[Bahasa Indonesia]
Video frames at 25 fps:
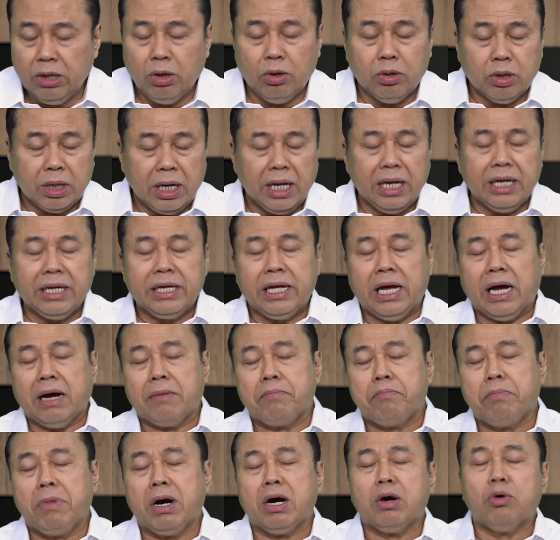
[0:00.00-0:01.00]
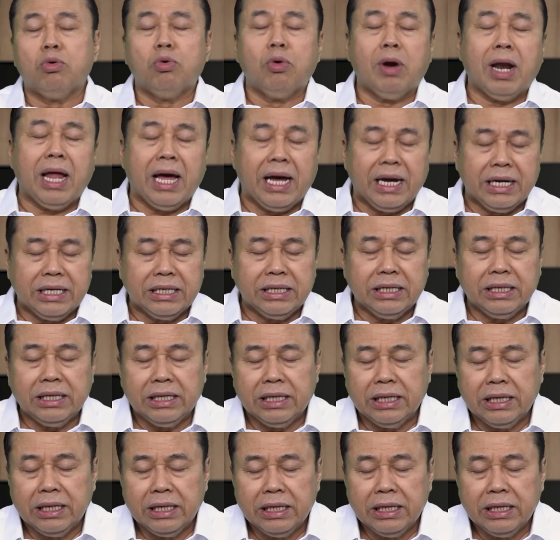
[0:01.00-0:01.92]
orang yang mengulang